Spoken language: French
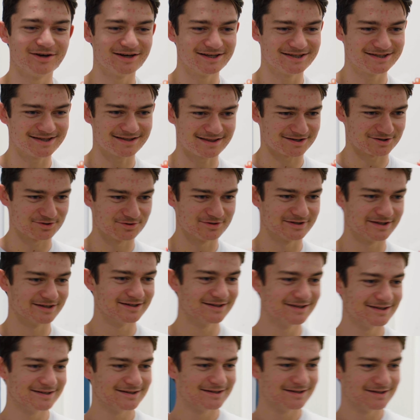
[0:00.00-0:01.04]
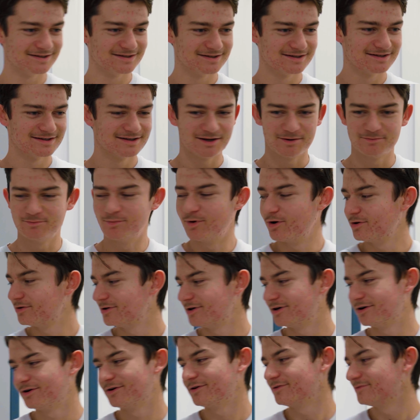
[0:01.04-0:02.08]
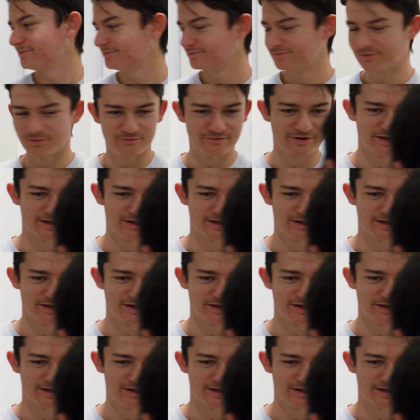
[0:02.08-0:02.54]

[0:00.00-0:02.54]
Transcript: le laisser t'insulter. Bon, euh, on